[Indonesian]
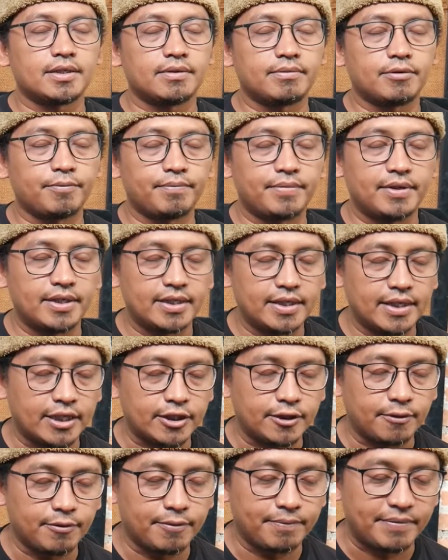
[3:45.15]
mau beli
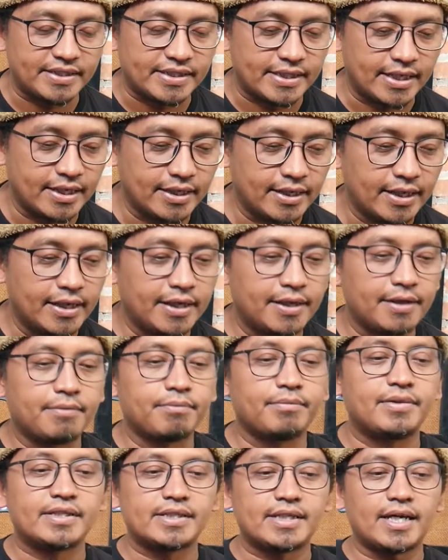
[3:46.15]
atau mau pesan
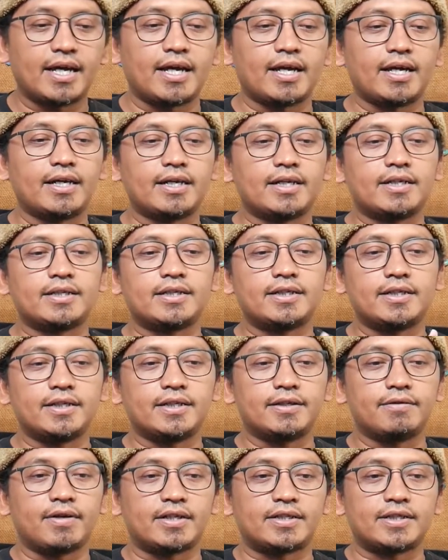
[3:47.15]
bisa
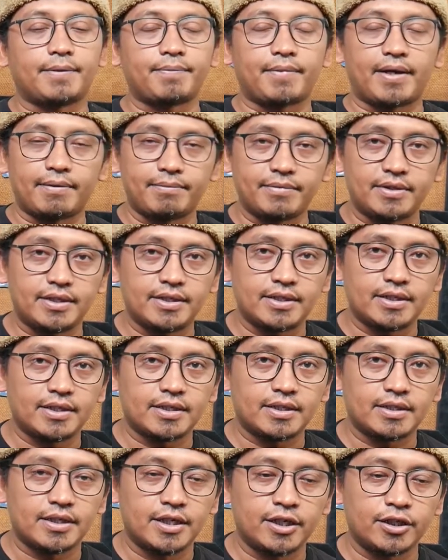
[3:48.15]
di WhatsApp kami
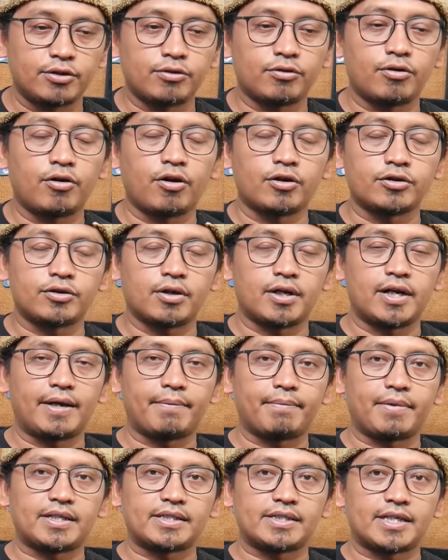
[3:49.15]
itu
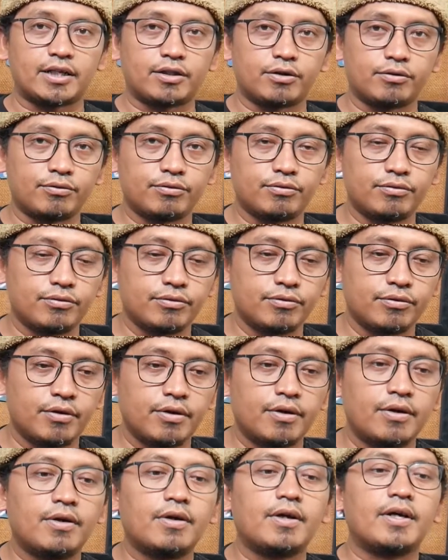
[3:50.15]

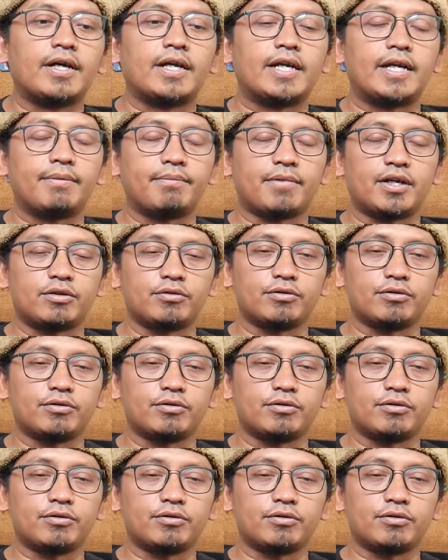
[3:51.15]
081 575